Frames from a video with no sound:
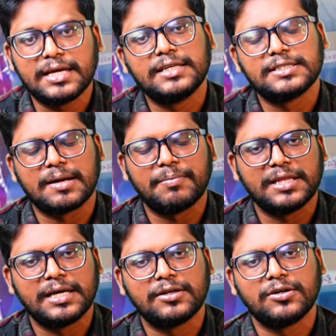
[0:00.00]
దానికి
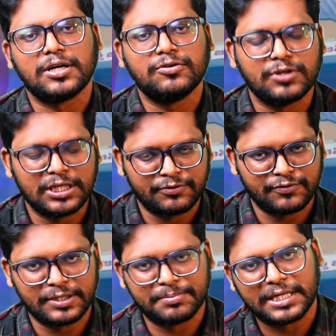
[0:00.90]
సమాధానం
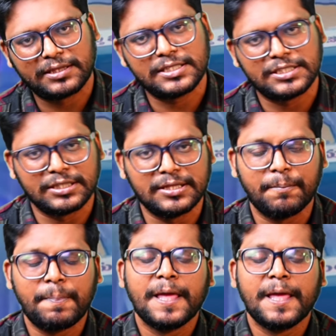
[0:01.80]
కనుగొనేటువంటి ప్రయత్నం చేద్దాం